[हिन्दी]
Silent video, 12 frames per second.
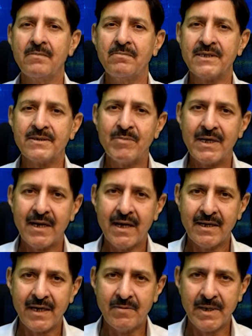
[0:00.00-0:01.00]
बिसमीम
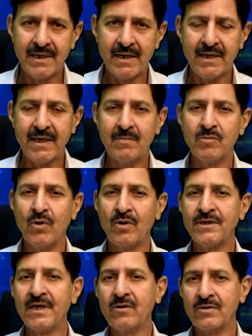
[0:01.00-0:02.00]
दो
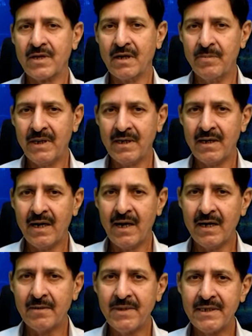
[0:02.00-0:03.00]
तीन रोज़ खबर
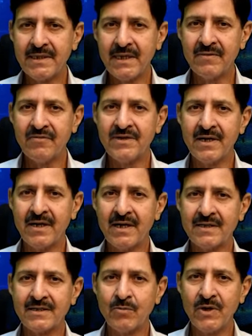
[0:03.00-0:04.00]
आर्मी चीफ जनरल
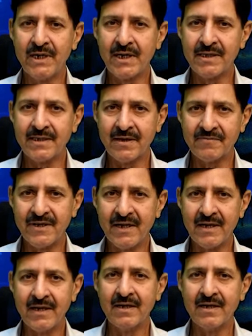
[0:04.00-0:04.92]
असम्बनील की तरफ से